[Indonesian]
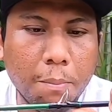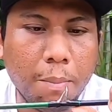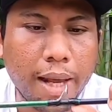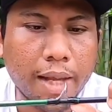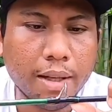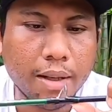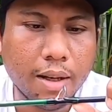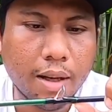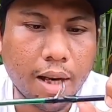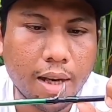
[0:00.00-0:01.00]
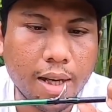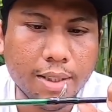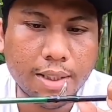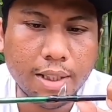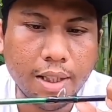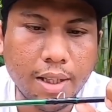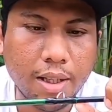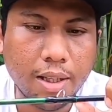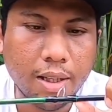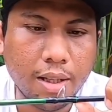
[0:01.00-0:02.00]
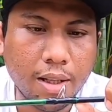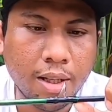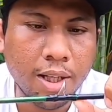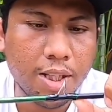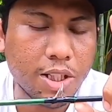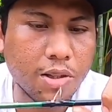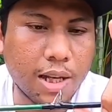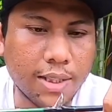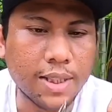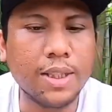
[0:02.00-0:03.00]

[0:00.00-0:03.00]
black gradasi hijau guys